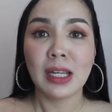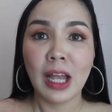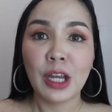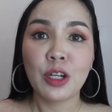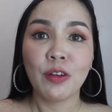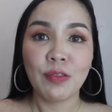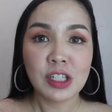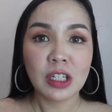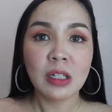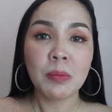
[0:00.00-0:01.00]
Sila yung
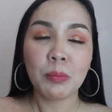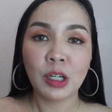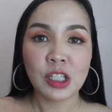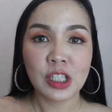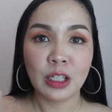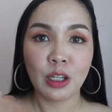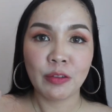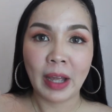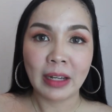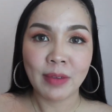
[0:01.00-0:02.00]
official merchant
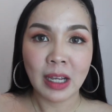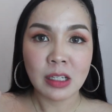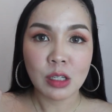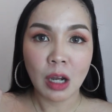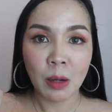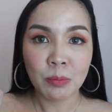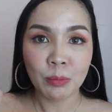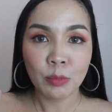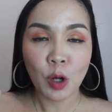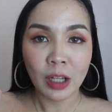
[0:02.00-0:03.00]
of advanced
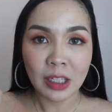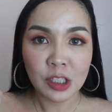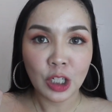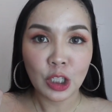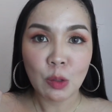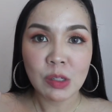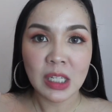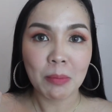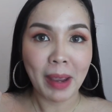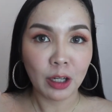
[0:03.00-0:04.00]
um, collagen
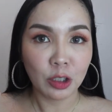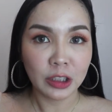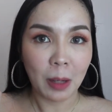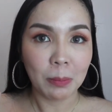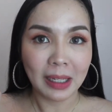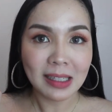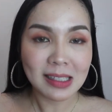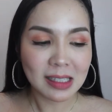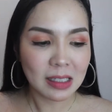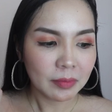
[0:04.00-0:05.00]
using micro
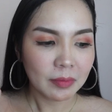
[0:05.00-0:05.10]
tablets.